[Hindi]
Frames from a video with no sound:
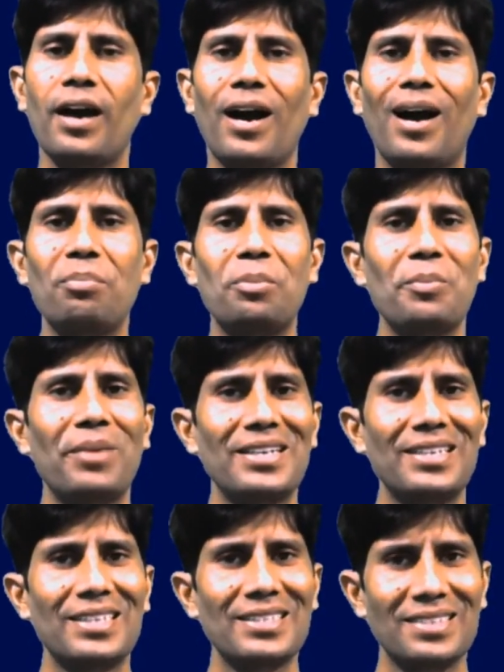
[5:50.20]
आप
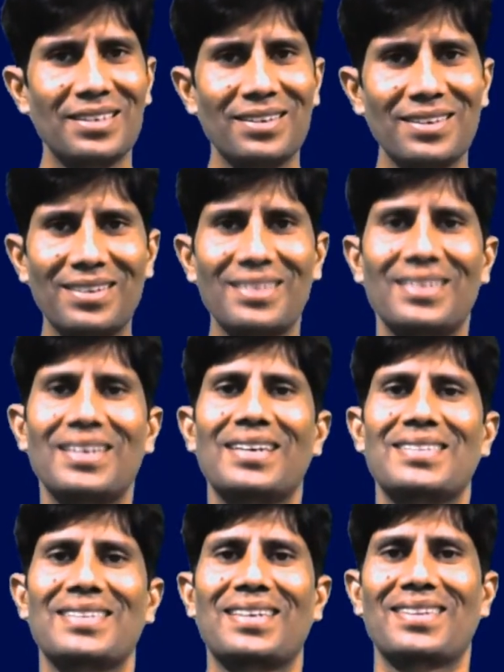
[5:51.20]
मेडिटेशन कर
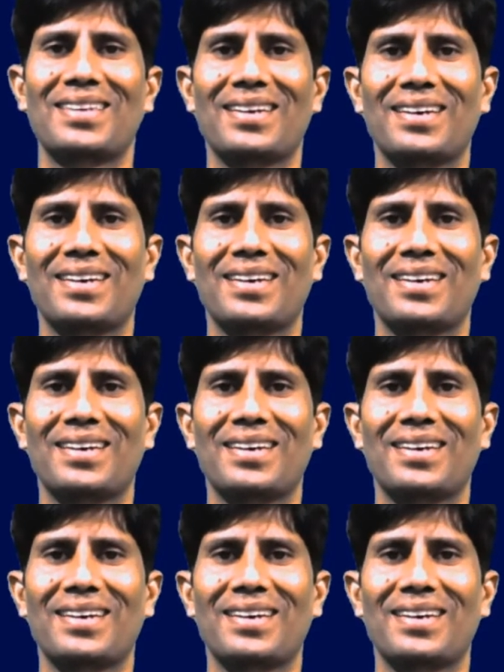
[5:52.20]
सकते